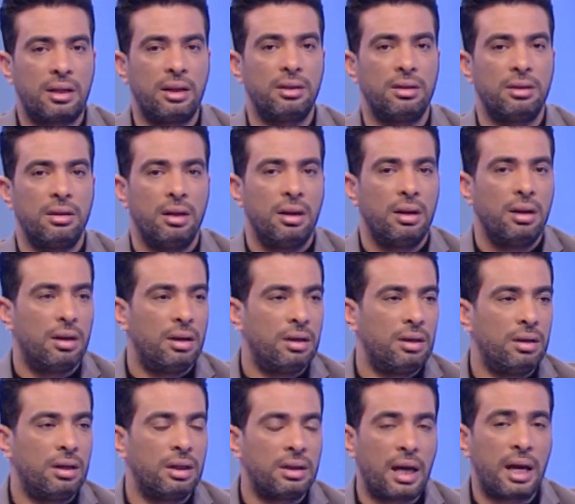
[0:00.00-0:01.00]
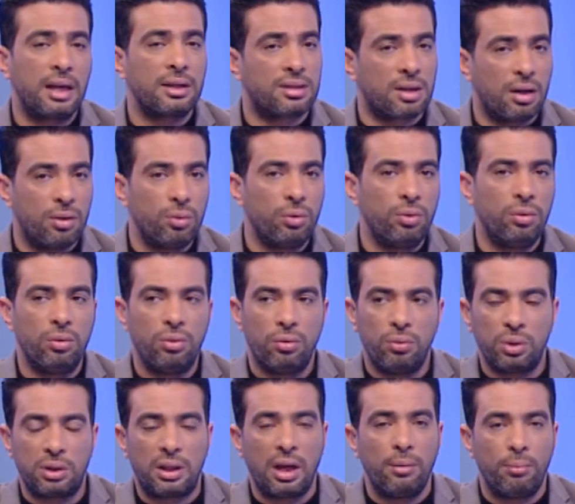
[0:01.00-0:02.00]
لكن اللي انا عايز
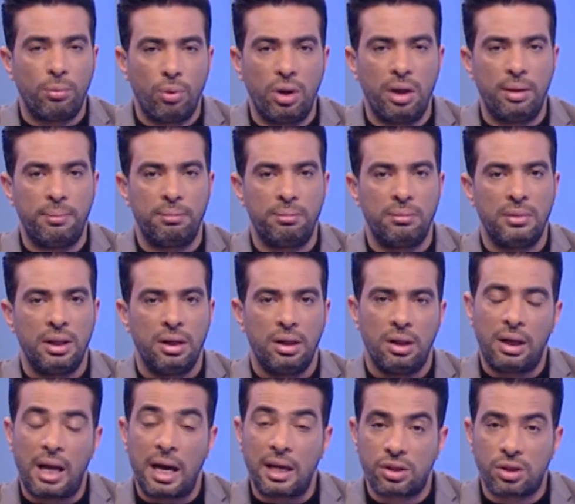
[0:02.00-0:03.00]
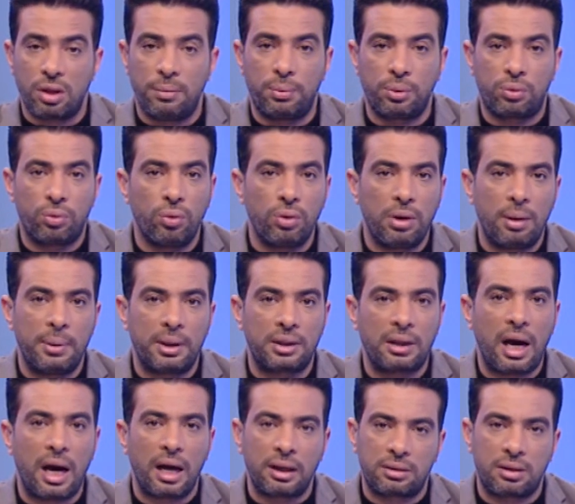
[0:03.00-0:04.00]
اقوله وده المهم اللي عايز
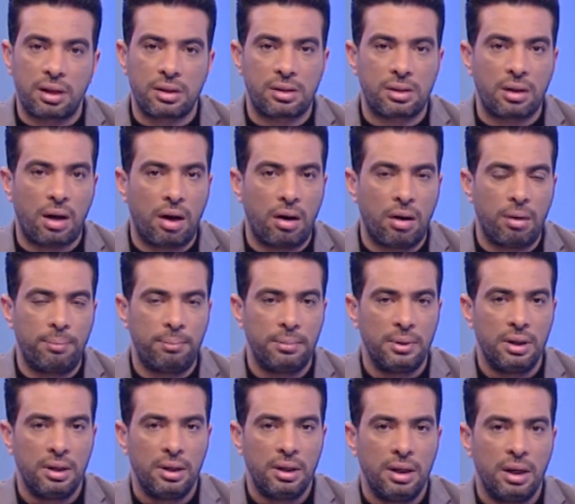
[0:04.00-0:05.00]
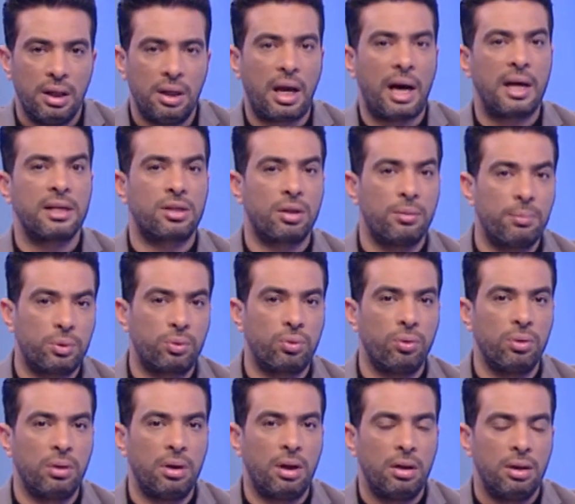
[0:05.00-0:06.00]
البطوله بيتحدى الصعاب اللي
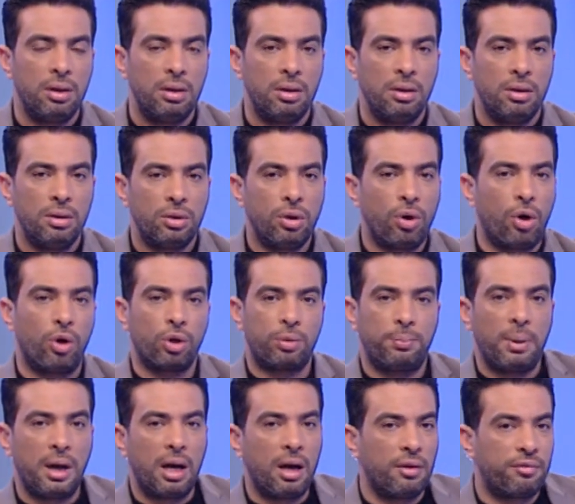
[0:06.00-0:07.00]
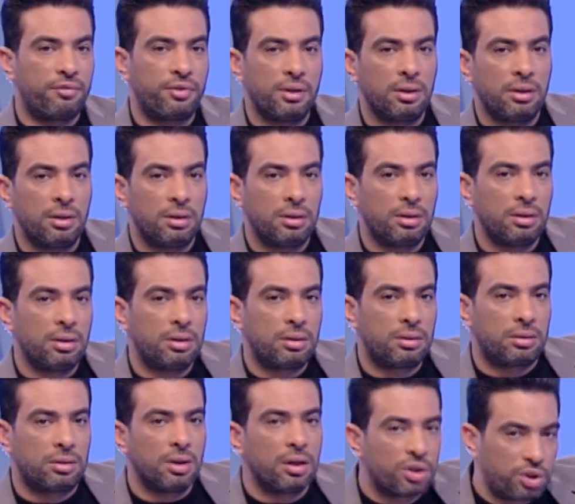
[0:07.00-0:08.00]
عايز البطوله يقعد بقى في
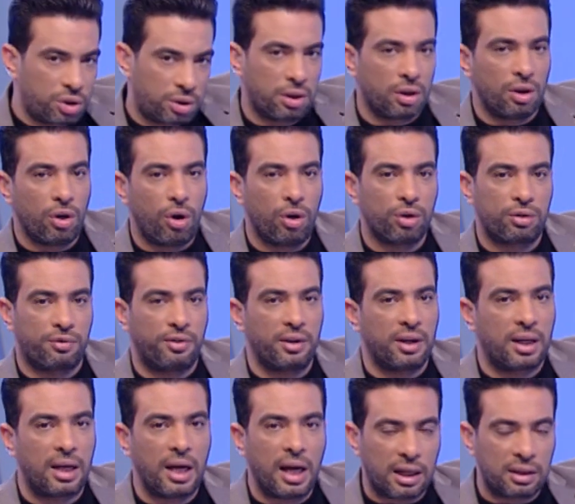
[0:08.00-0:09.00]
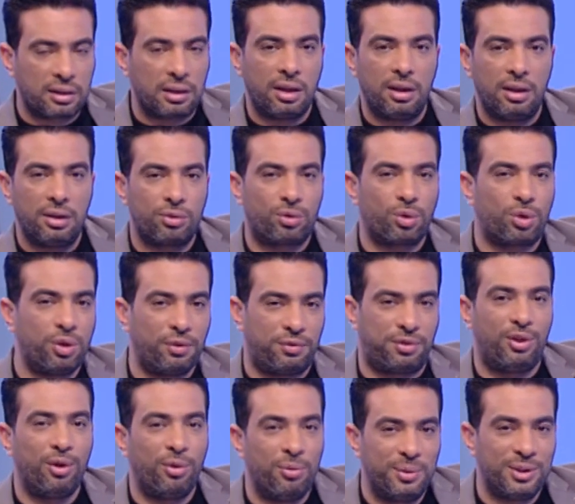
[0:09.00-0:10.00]
الطشت يقعد في الجرده
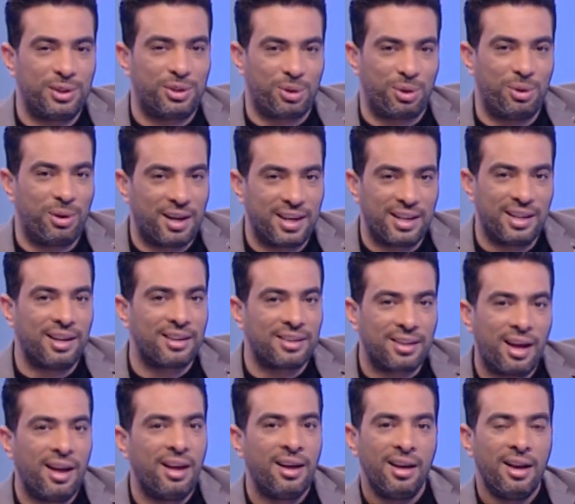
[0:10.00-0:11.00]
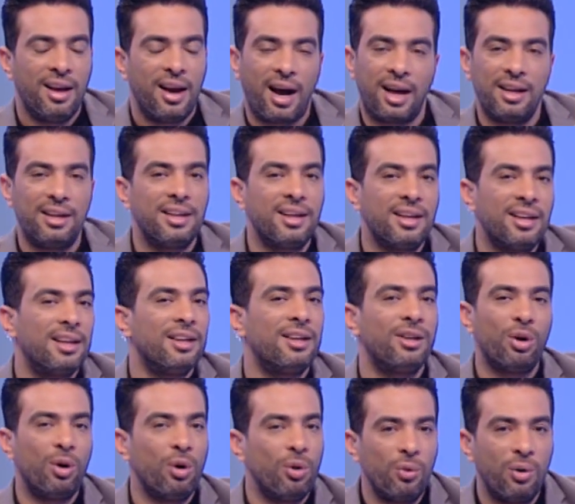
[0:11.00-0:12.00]
اللي انتوا شفتوه من شويه ده
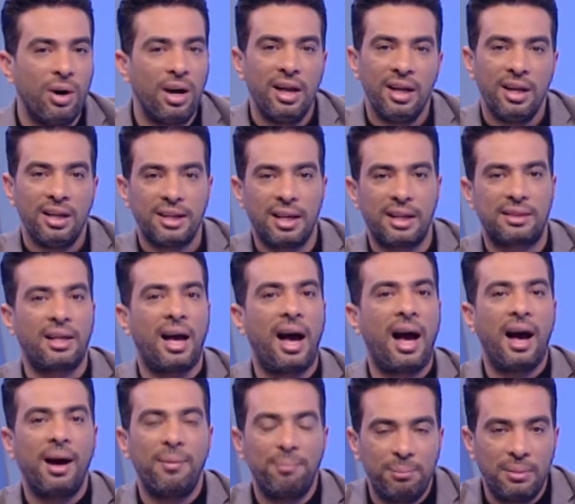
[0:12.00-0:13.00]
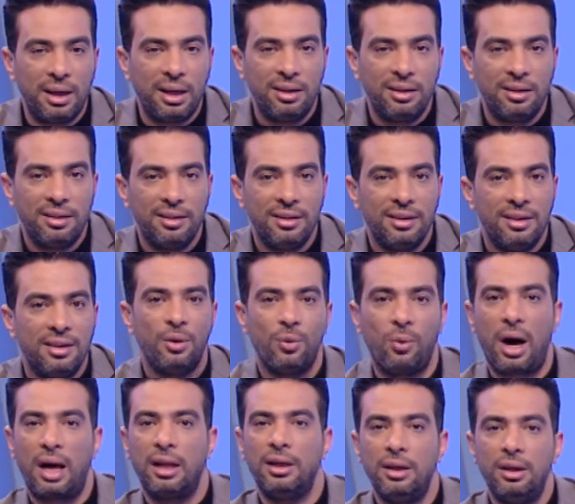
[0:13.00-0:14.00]
عليه اللي هو يتحدى
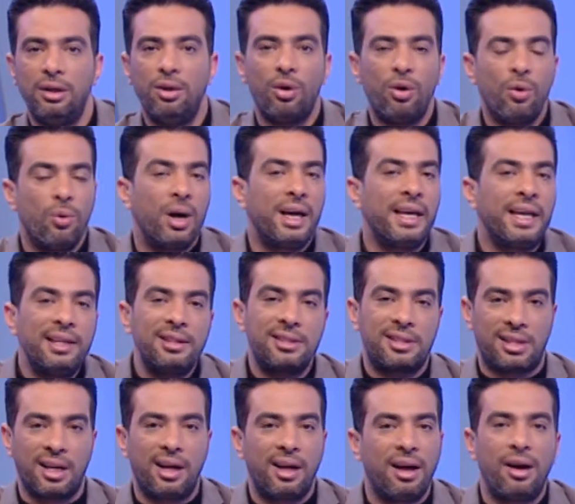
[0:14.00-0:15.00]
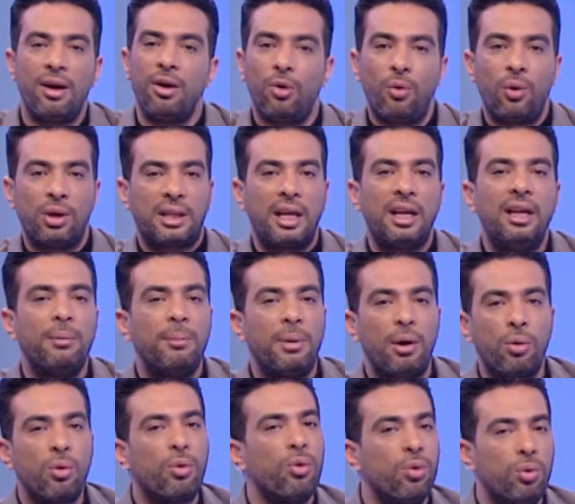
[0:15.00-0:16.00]
وعليه اللي هو ينسى هو ده اللي
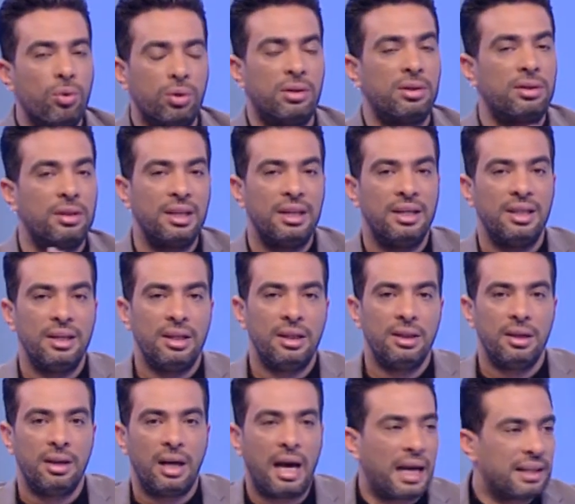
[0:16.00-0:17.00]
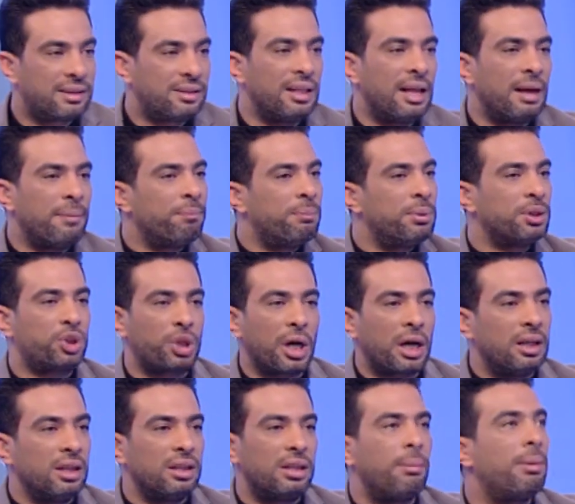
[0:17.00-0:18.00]
موجود هتنام
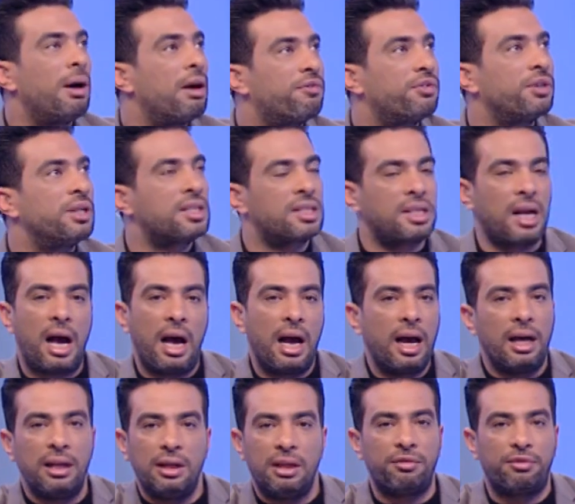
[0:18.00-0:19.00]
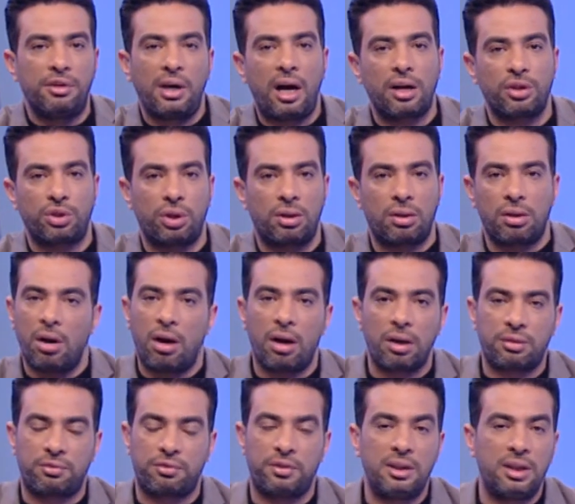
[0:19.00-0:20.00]
بالشكل ده بقى في سحالي في
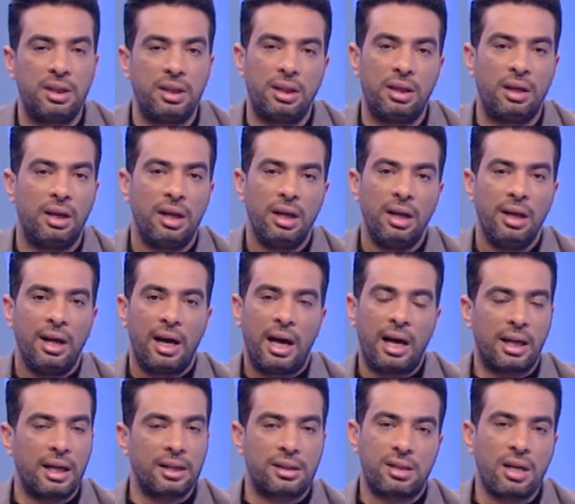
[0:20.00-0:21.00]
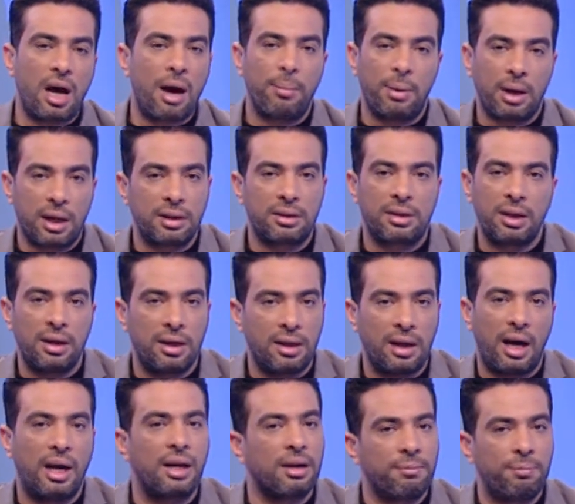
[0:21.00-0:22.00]
حشرات في حاجات صعبه جدا انا
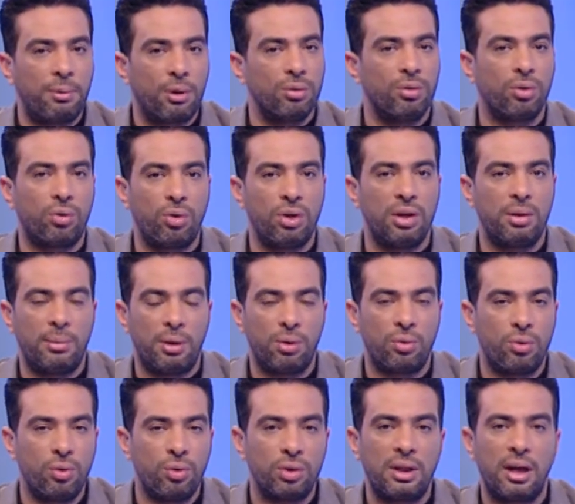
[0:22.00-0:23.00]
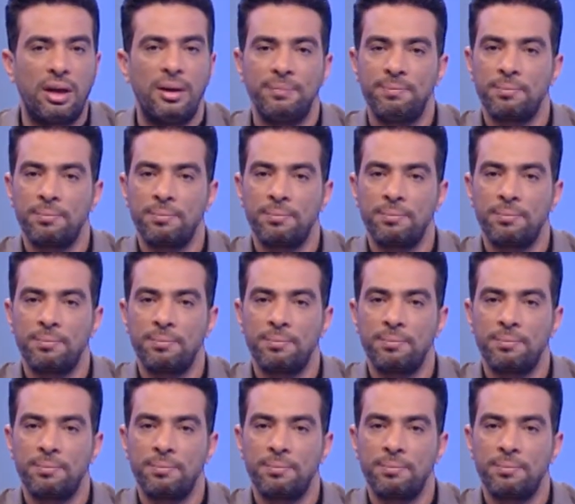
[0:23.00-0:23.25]
عارف بقول لكم ايه موجوده